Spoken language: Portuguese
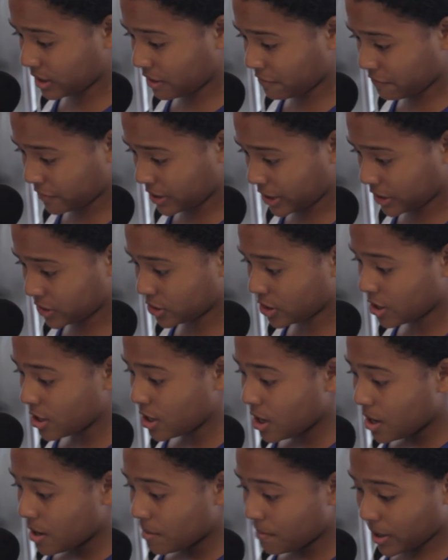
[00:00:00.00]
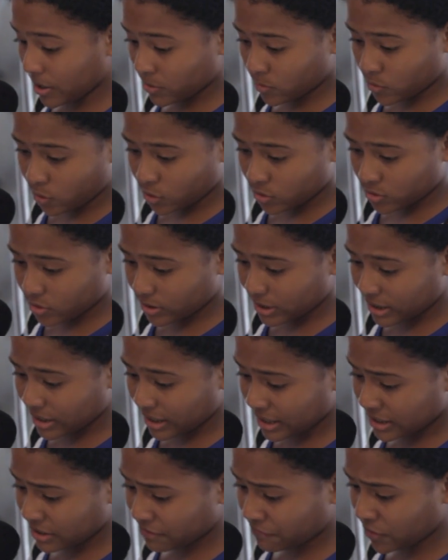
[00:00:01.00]
em frente, mesmo com todas
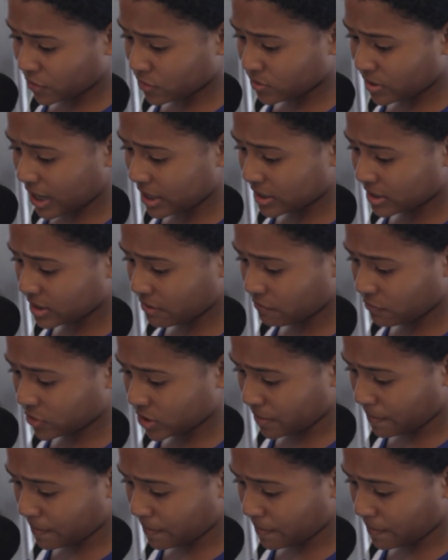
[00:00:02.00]
as dificuldades que você